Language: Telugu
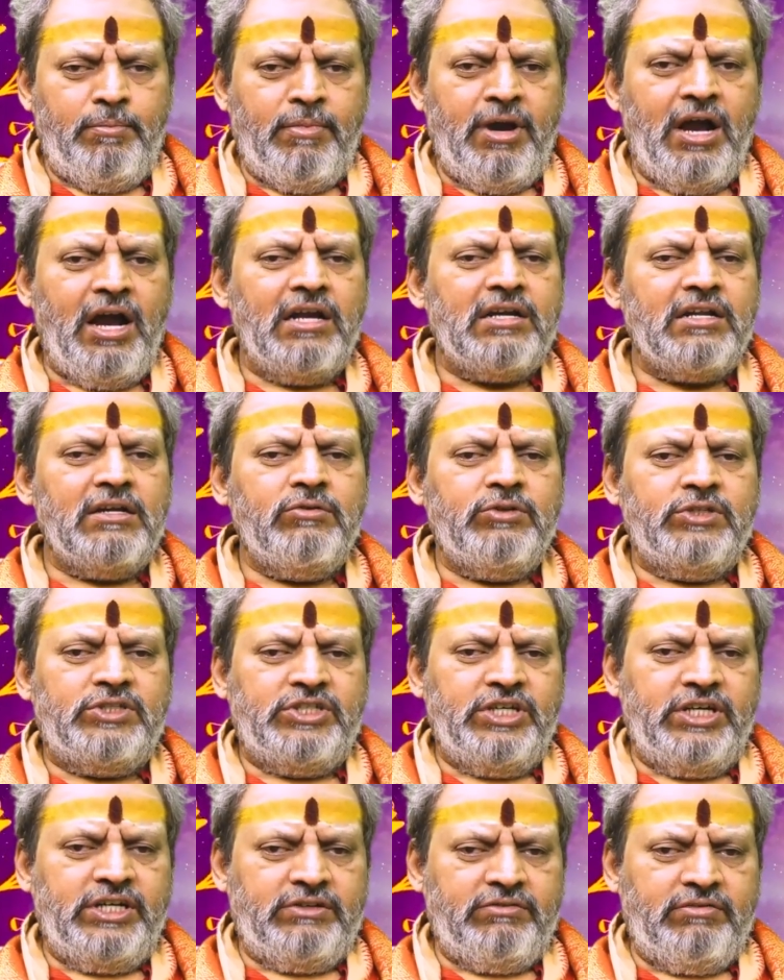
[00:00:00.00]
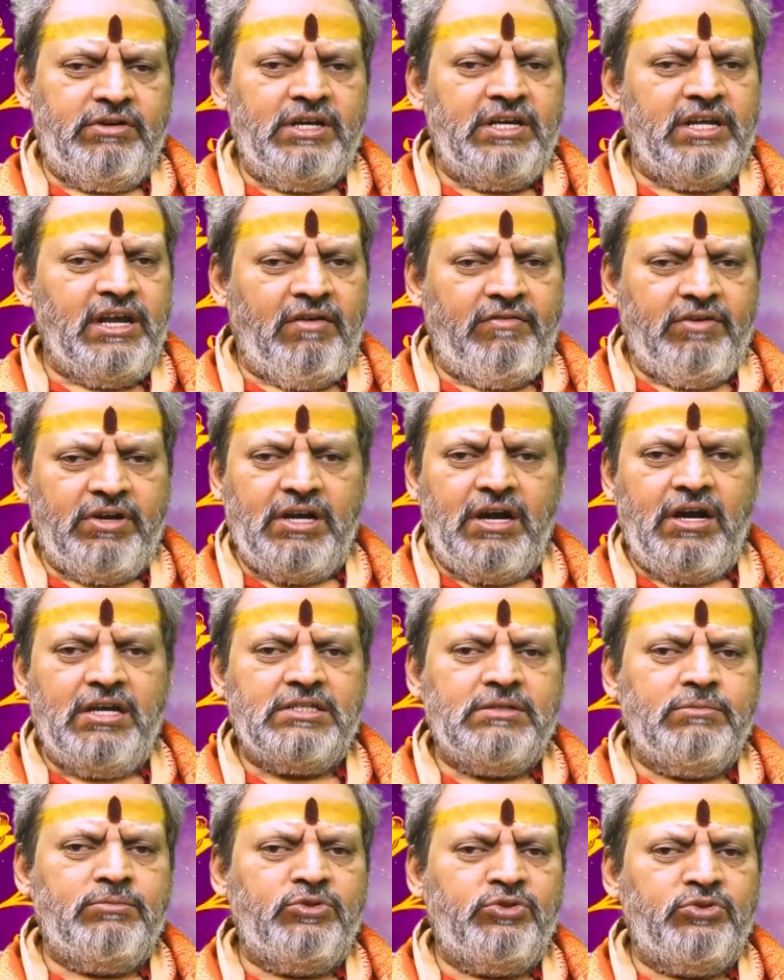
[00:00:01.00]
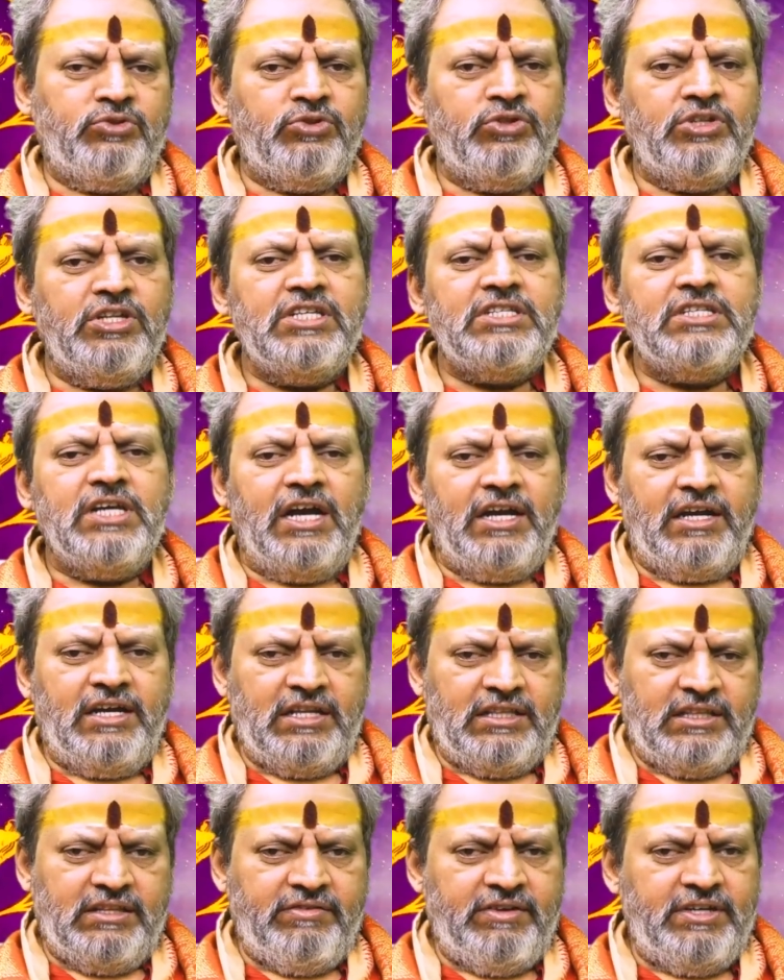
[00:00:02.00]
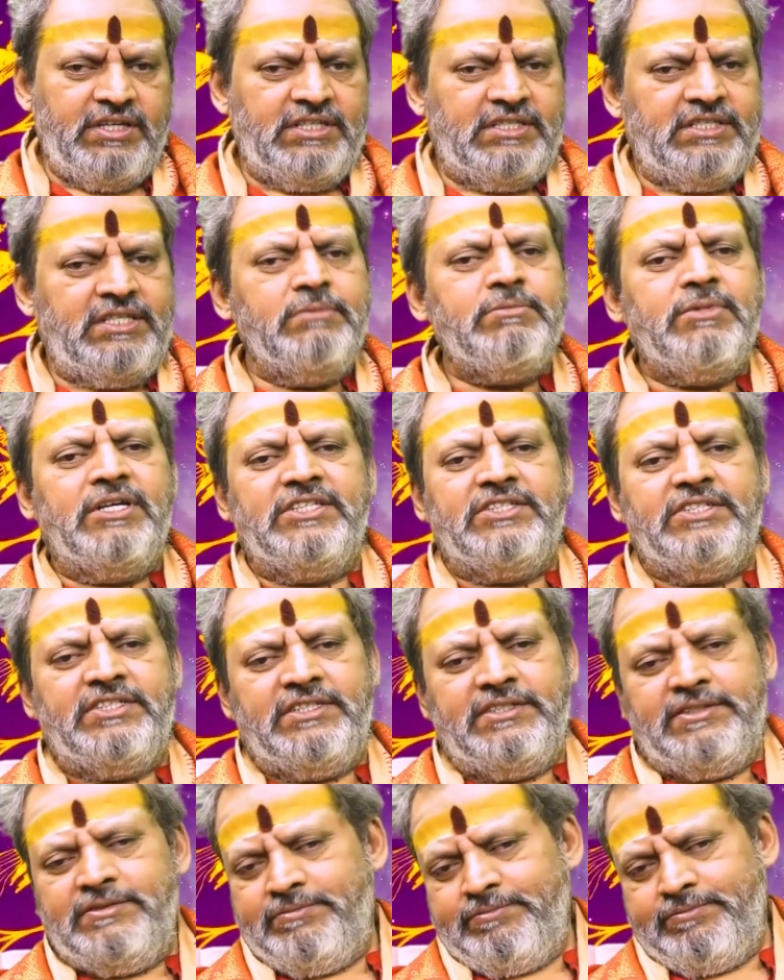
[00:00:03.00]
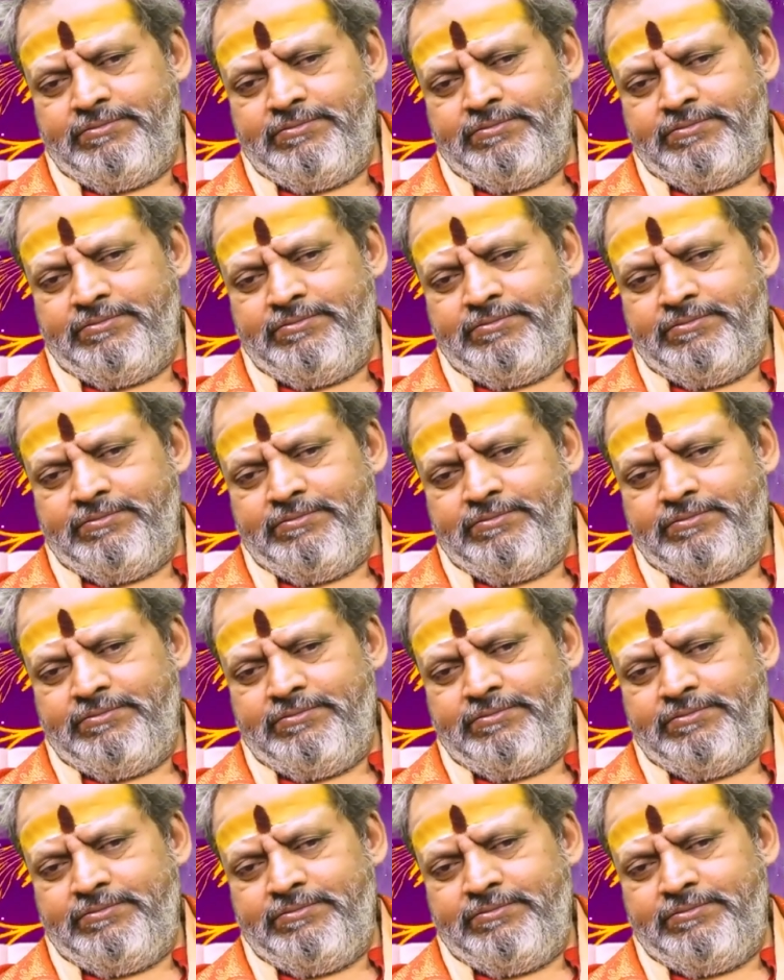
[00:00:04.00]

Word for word: మాటలు వచ్చేటువంటి అవకాశం ఉంటుంది జాగ్రత్త వహిస్తే మంచిది